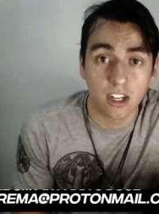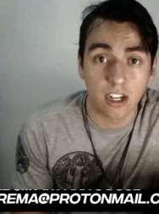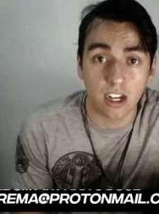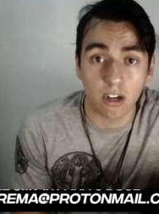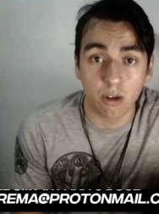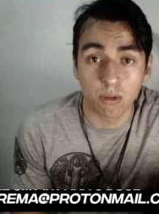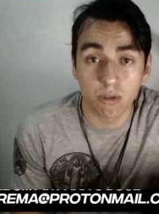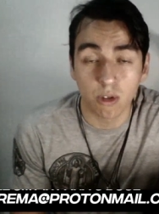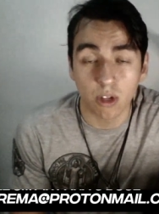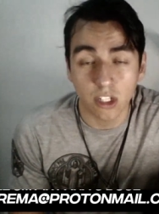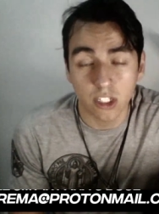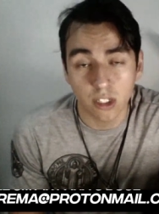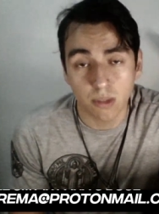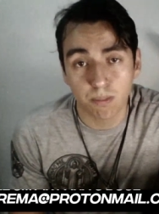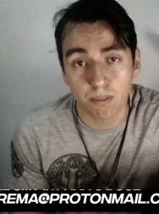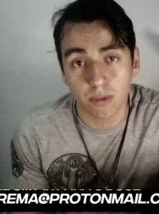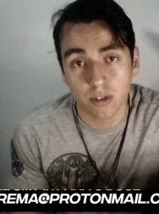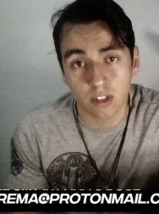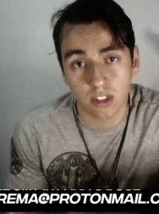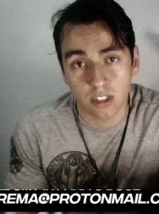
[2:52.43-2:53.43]
a nossa
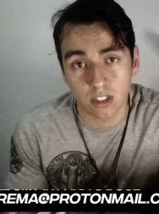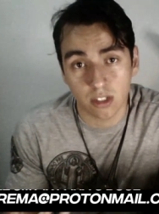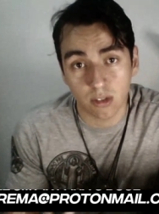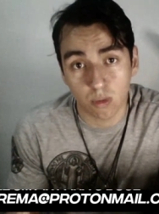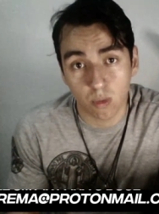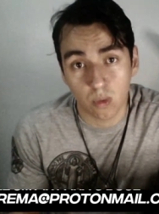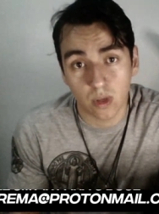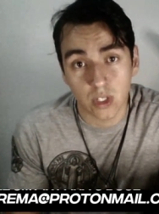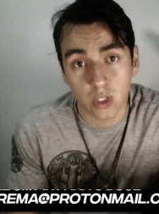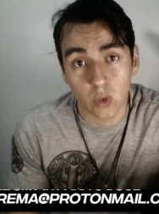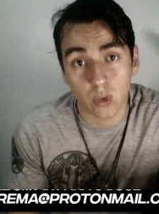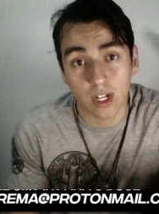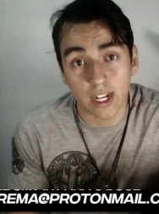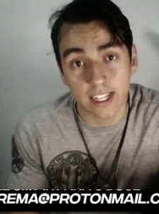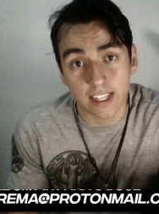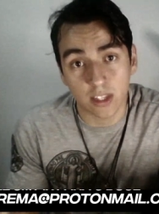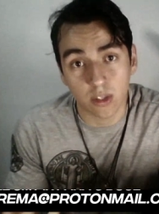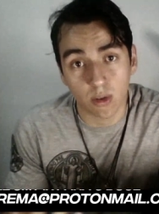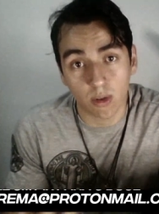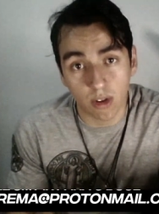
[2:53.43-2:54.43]
posição quanto
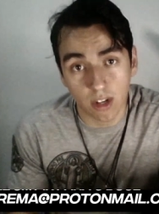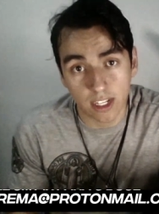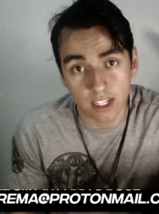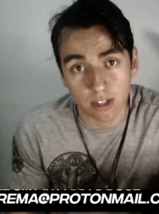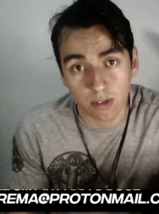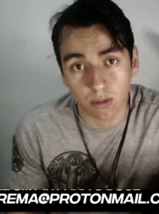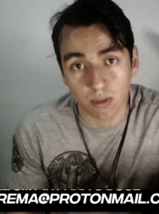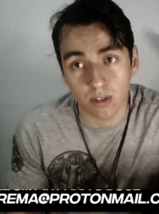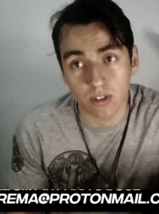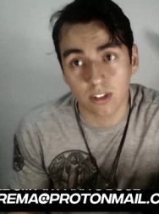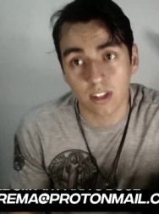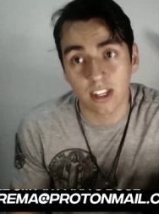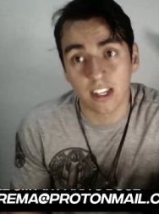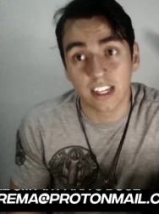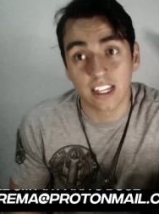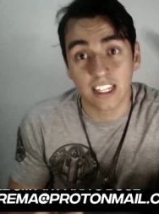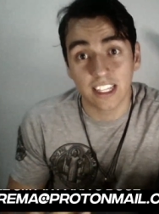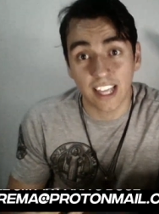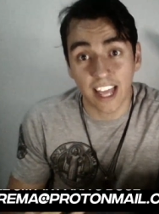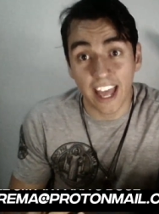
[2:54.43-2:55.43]
católicos
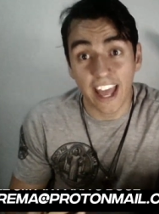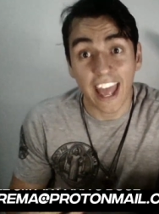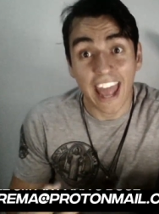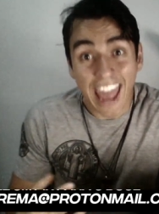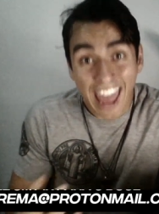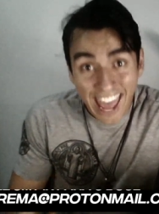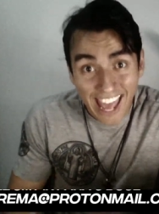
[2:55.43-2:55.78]
é,